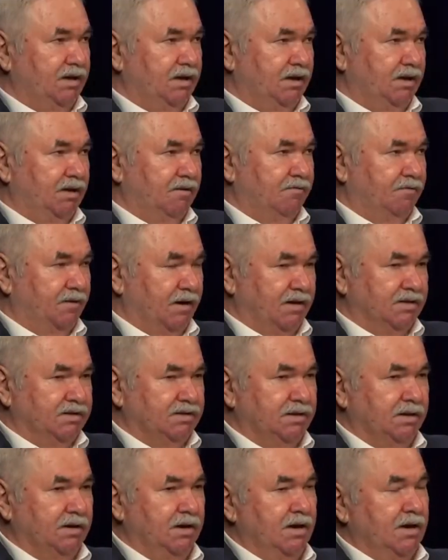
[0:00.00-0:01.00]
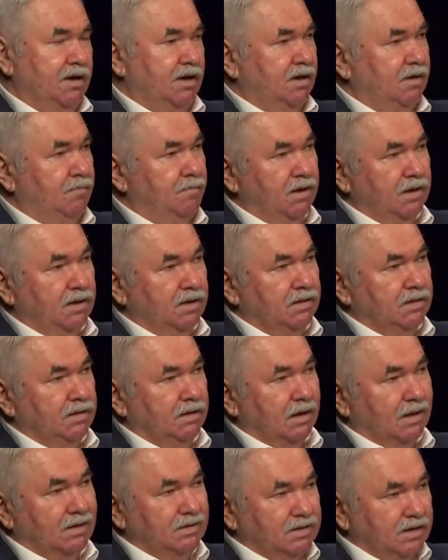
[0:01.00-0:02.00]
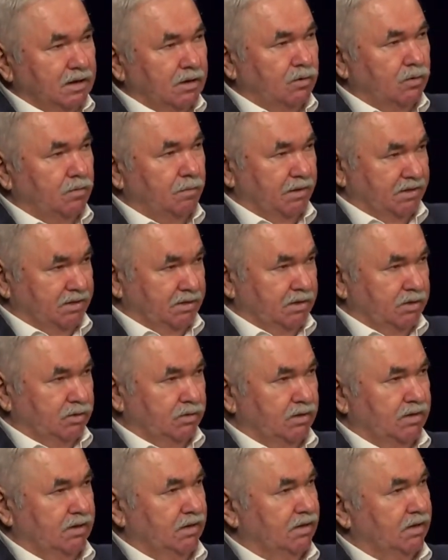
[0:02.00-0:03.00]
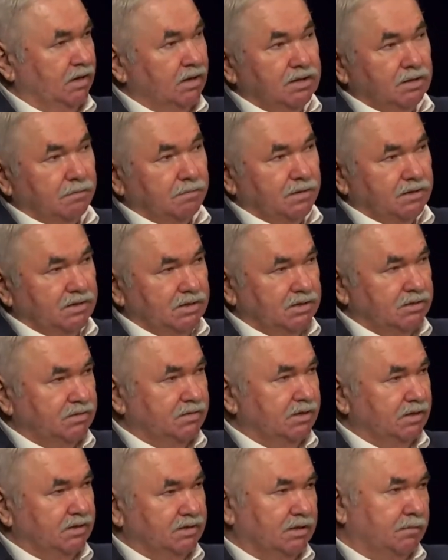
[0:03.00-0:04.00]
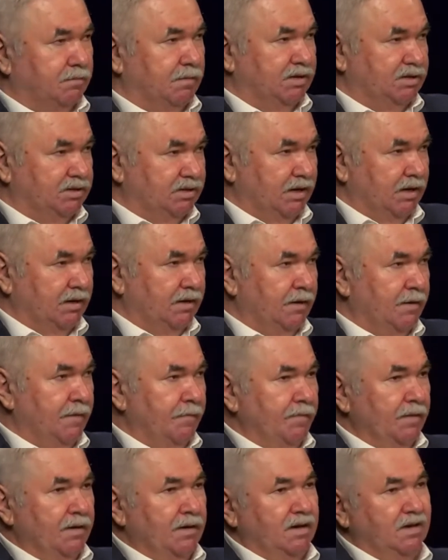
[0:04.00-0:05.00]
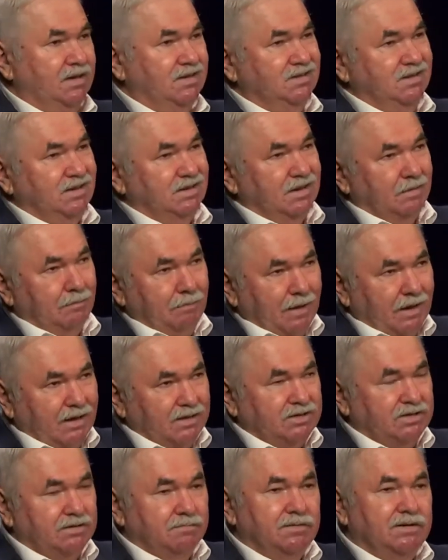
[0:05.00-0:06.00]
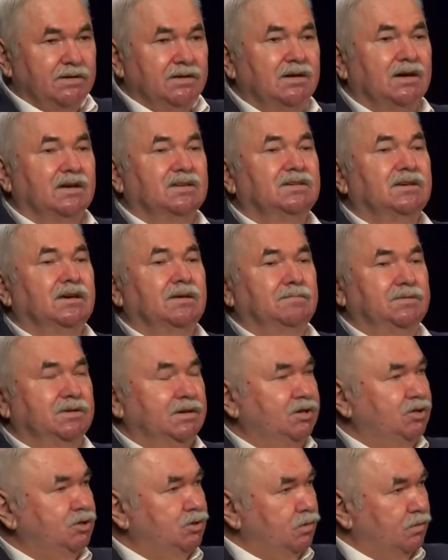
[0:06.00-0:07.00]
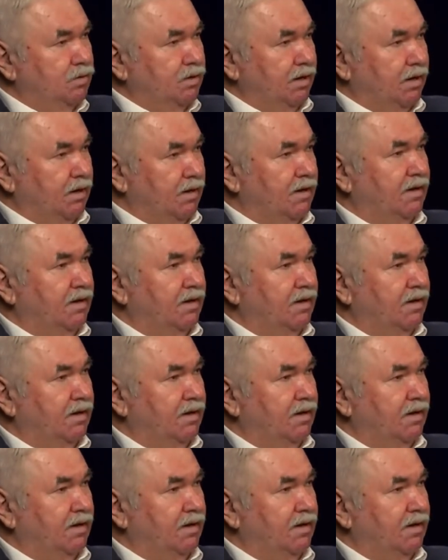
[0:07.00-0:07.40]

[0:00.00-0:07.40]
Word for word: и Франции, имеет э, отдельную позицию. Она открыто поддерживает Азербайджан. И здесь опять же мы касаемся истории.